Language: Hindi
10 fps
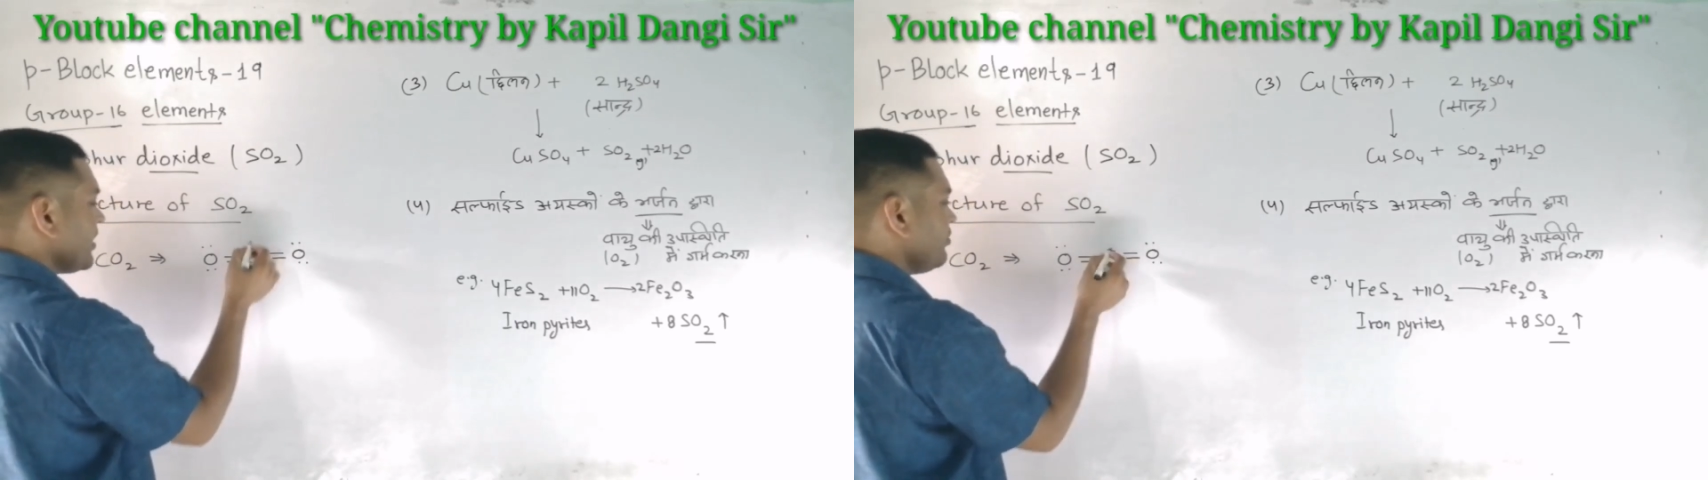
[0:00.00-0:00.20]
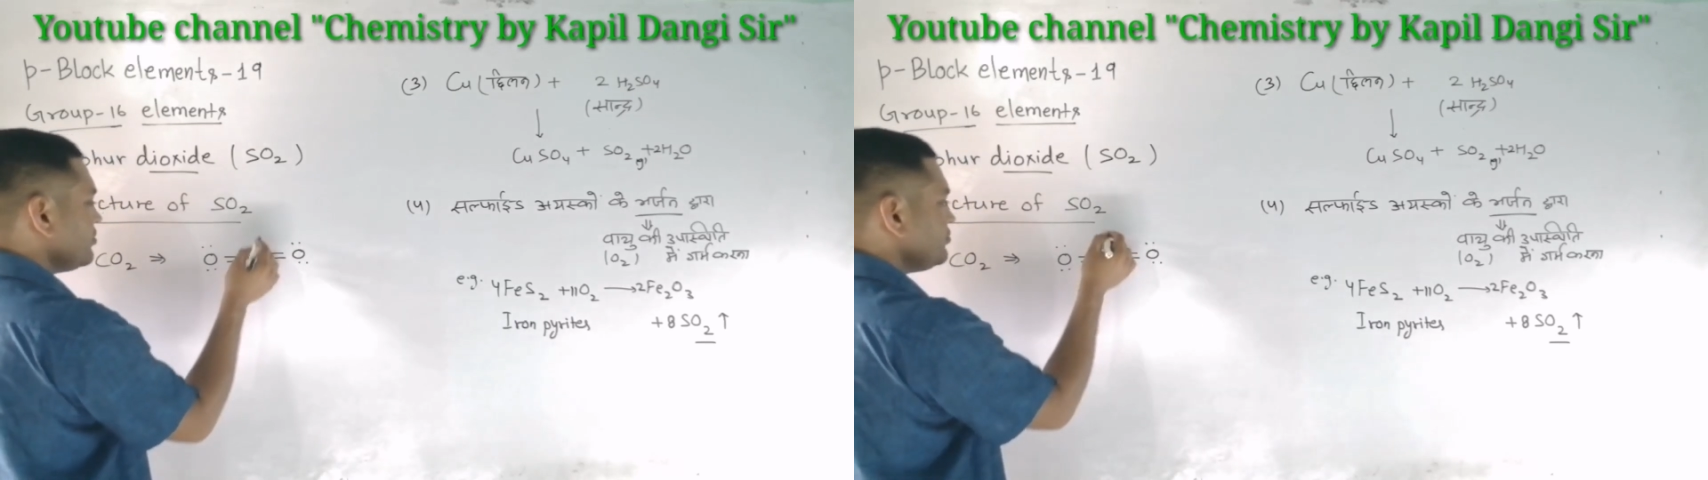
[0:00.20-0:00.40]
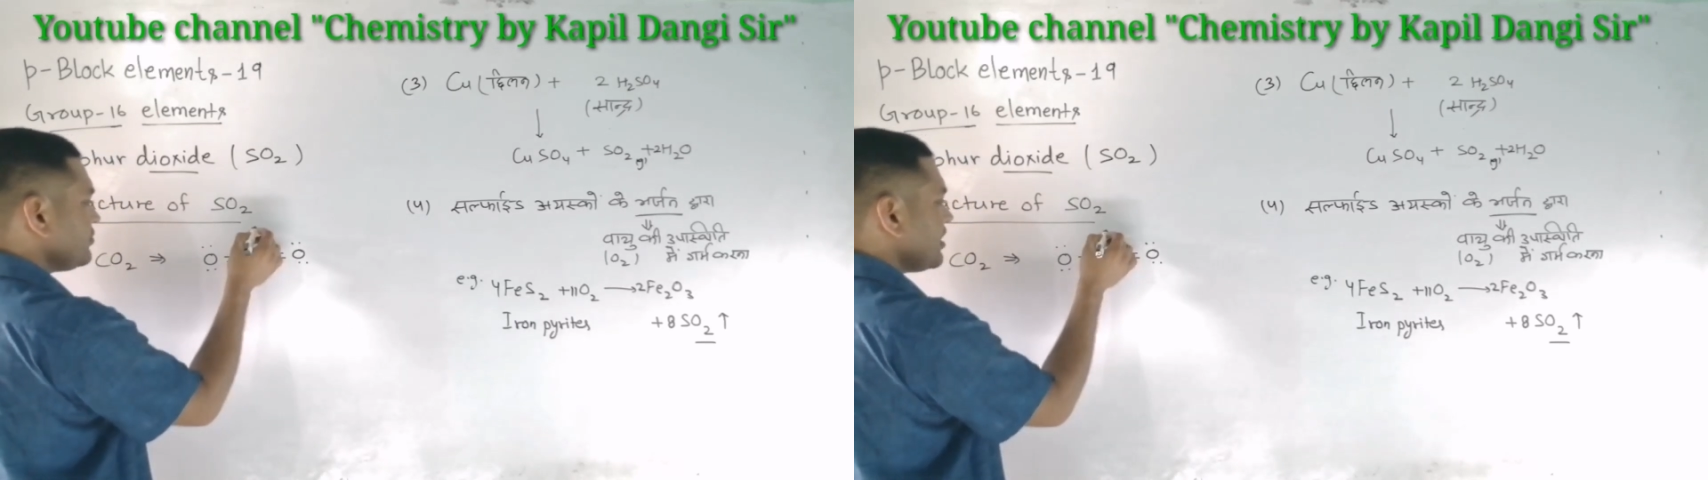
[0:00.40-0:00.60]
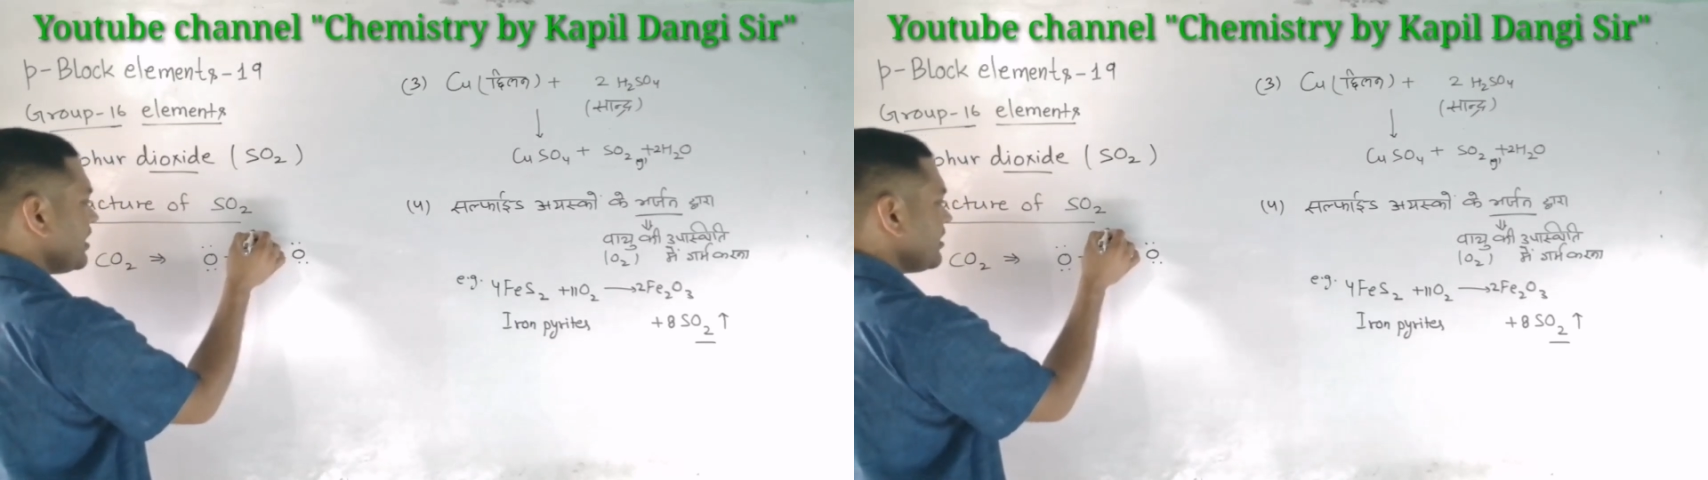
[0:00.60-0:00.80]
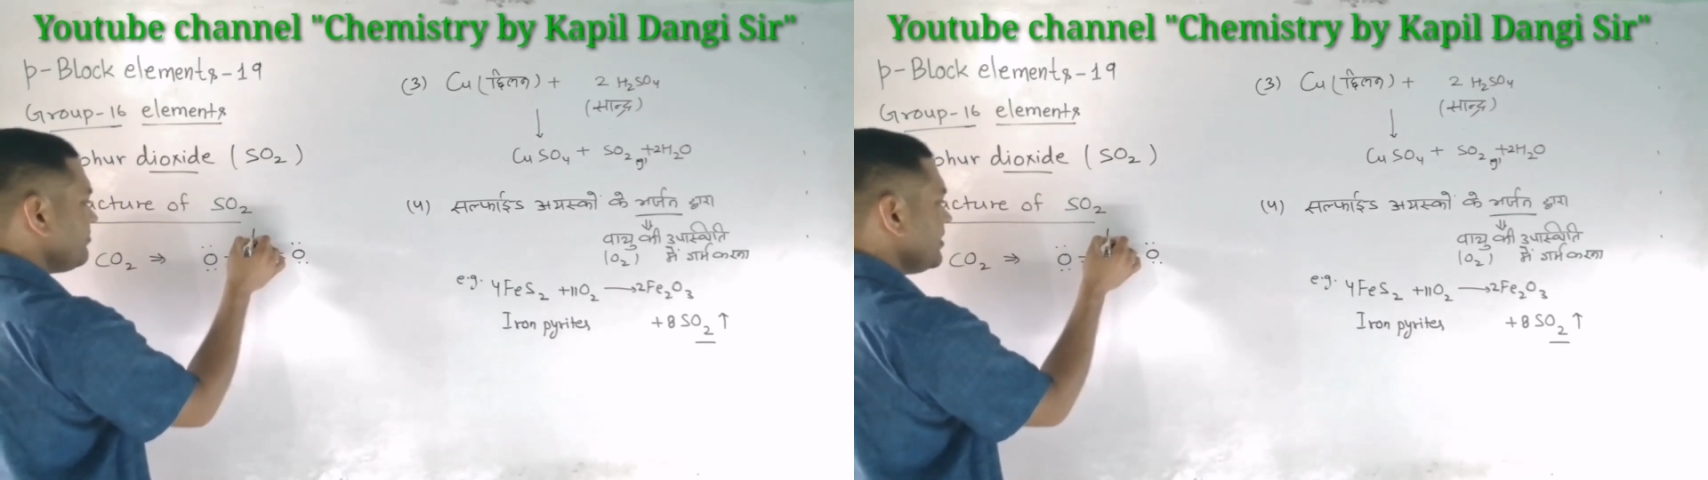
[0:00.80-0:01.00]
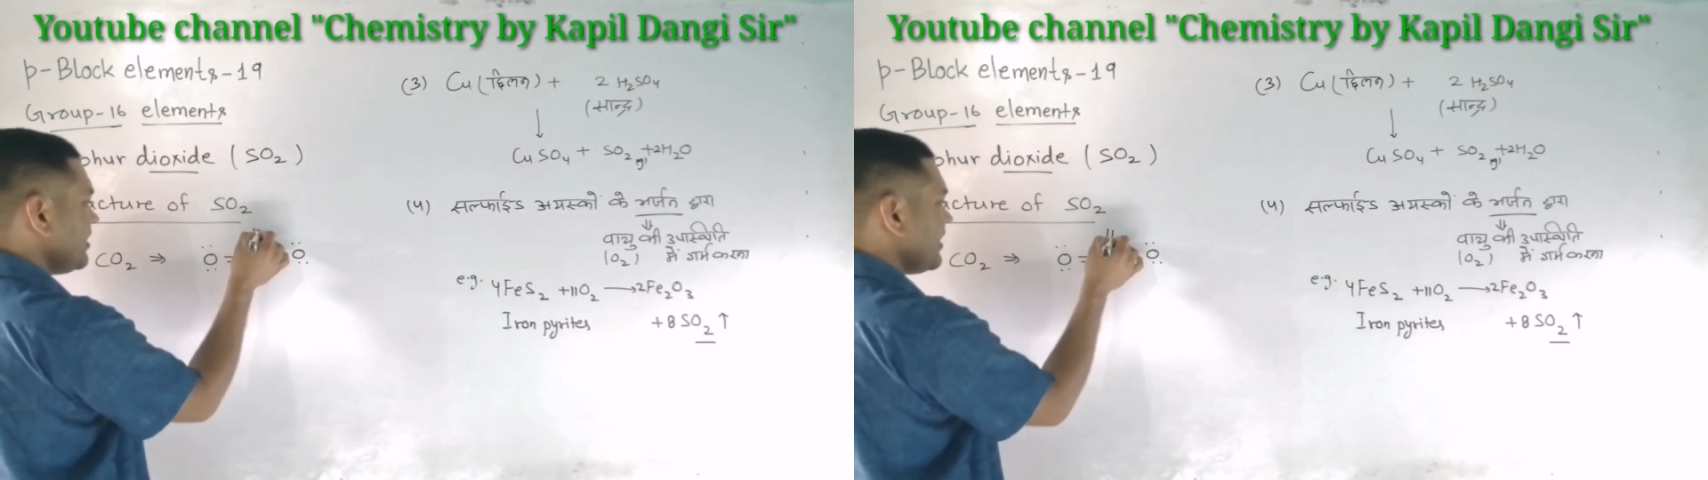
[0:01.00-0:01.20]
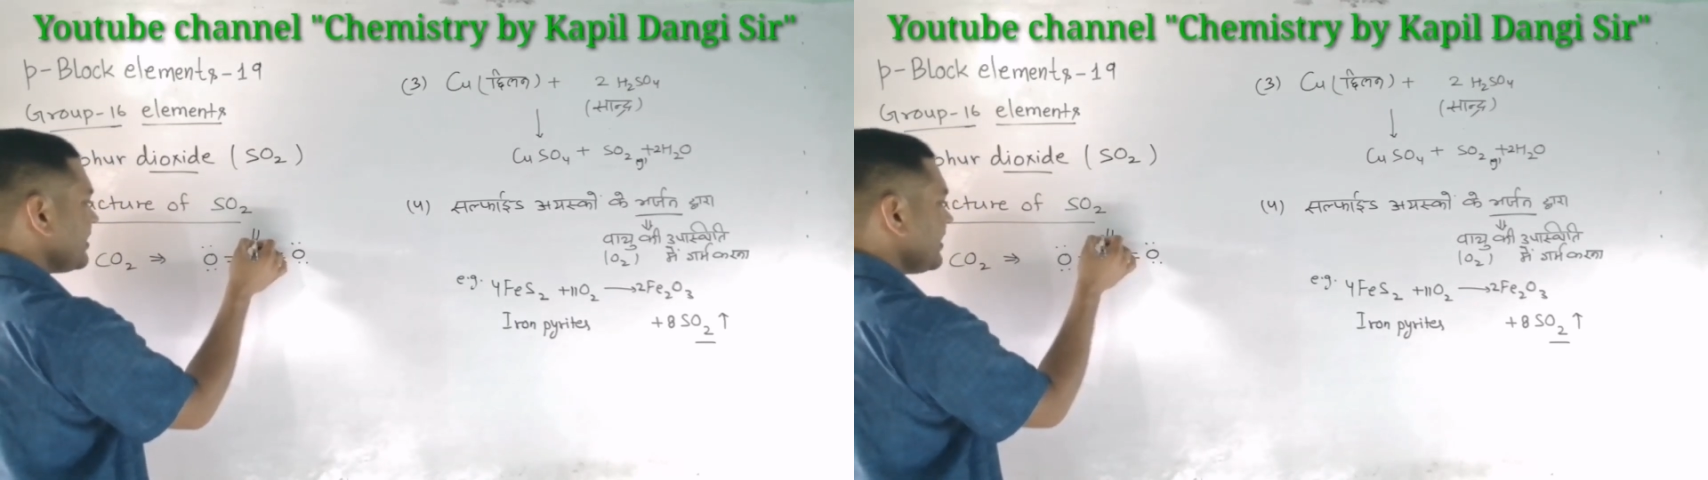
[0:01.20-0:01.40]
और जो कार्बन है